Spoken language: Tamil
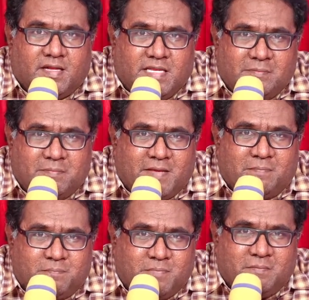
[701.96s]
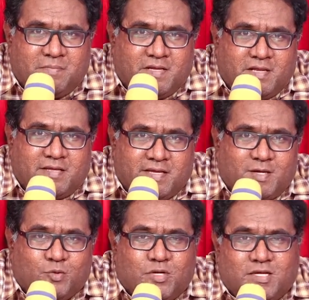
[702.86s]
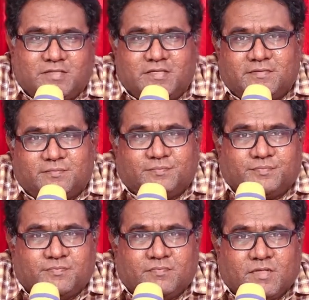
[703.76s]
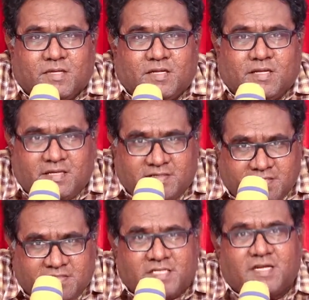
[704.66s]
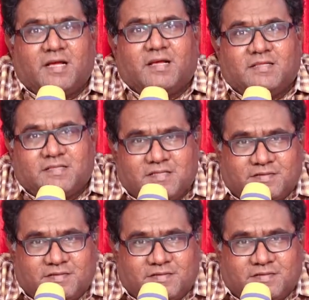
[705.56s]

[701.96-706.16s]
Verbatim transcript: நீ பே பிபியெல்லாம் ஏற விடாத நீ டென்ஷன் ஆகாத